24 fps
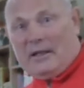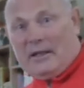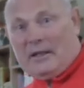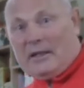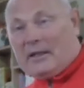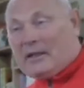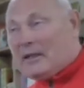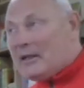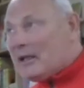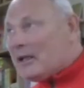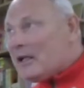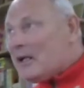
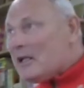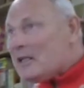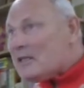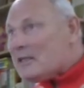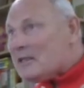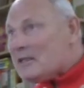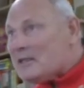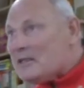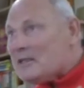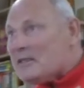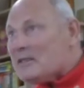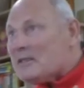играть
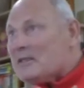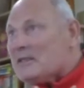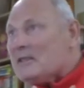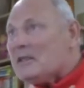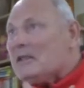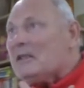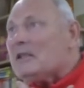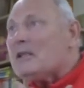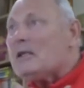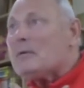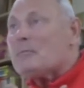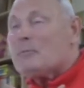с
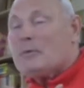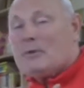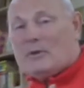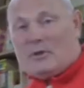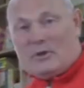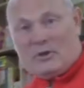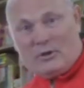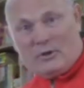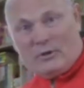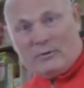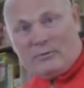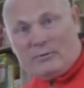силами,
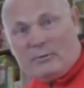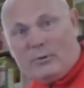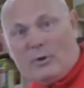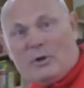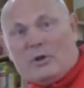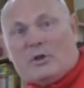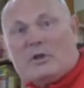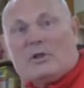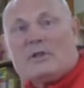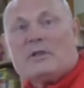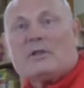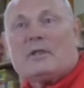с
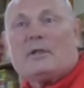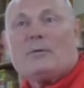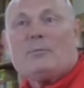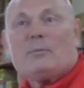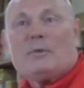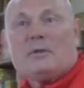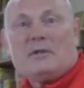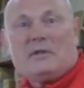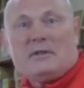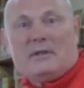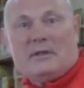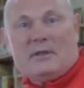
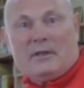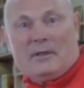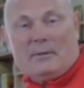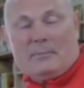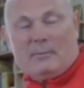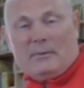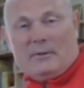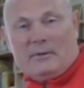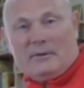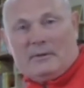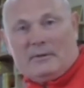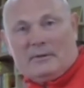творческими силами.